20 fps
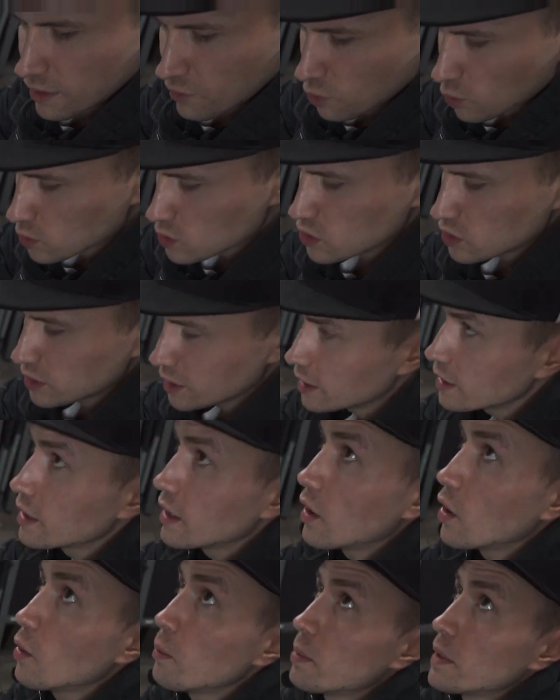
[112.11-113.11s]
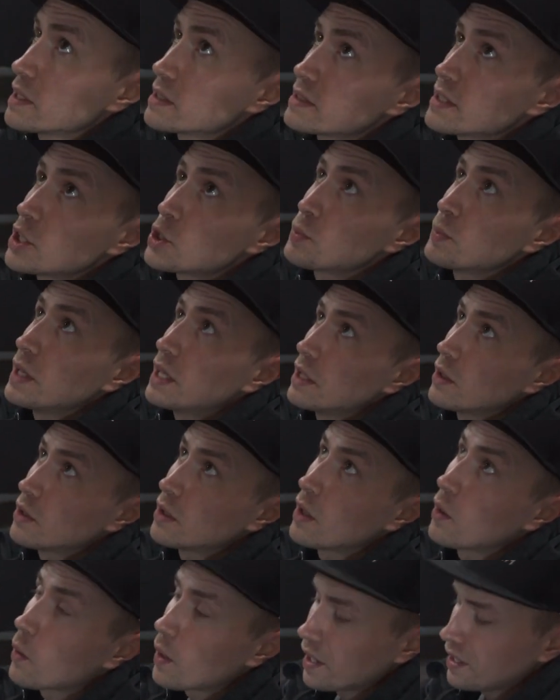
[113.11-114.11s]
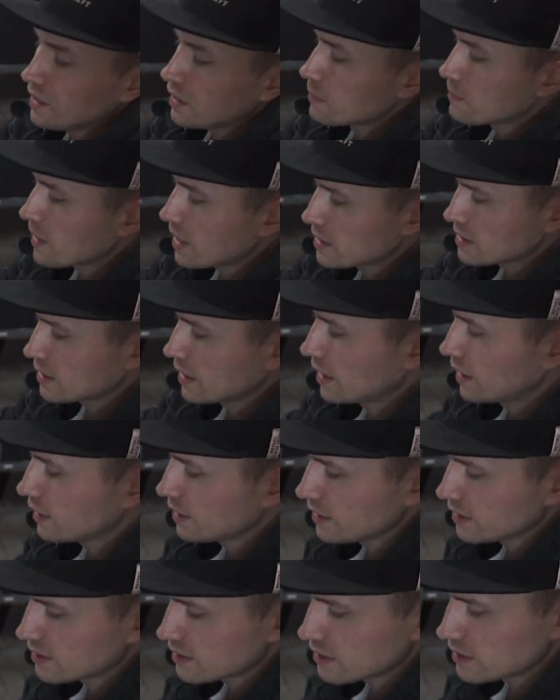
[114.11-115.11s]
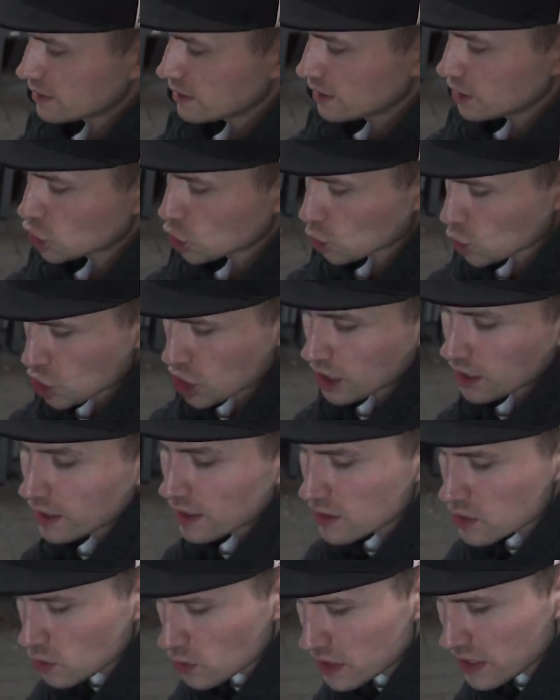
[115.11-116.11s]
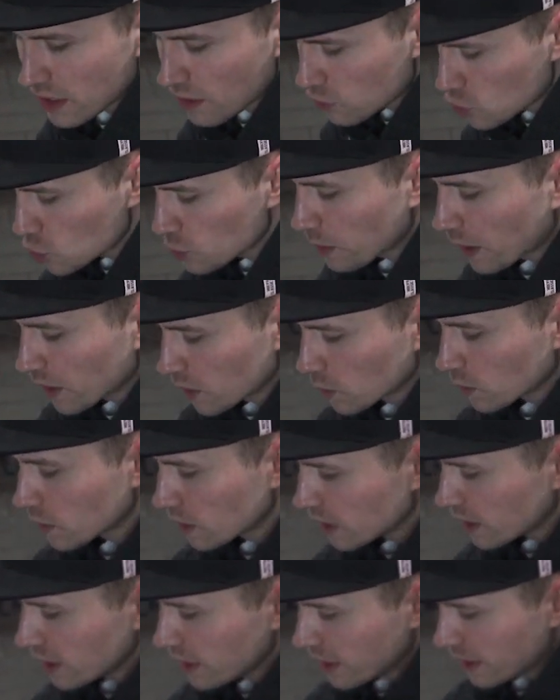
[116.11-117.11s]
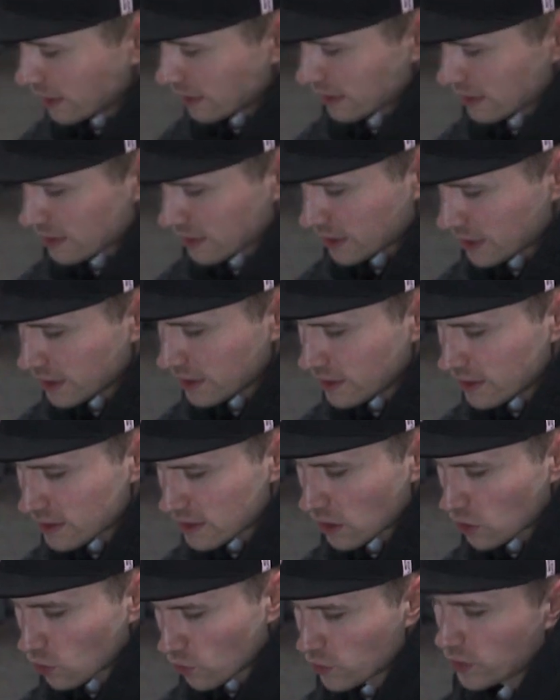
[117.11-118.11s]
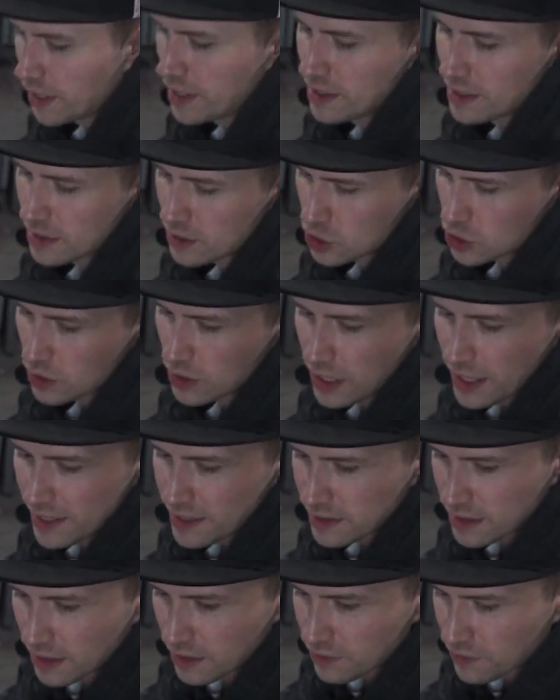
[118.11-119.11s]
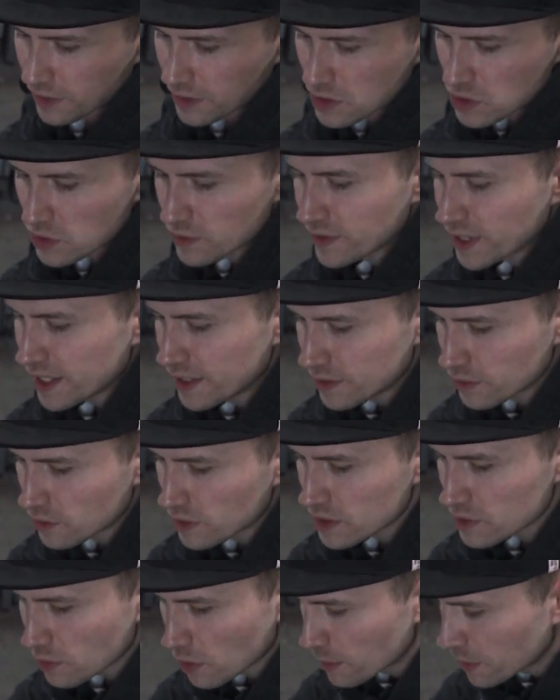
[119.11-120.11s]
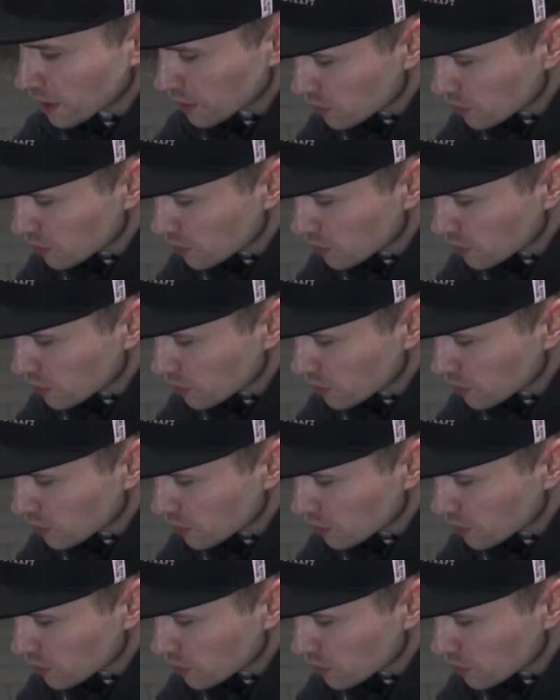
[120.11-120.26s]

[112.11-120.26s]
Funktioniert dann auch, passt der Spalt auch, auch einigermaßen. Allerdings ist die Stoßstange dann so sehr auf Spannung, dass sich hier dieser Lufteinlass schon leicht anfängt zu wellen und das wollen wir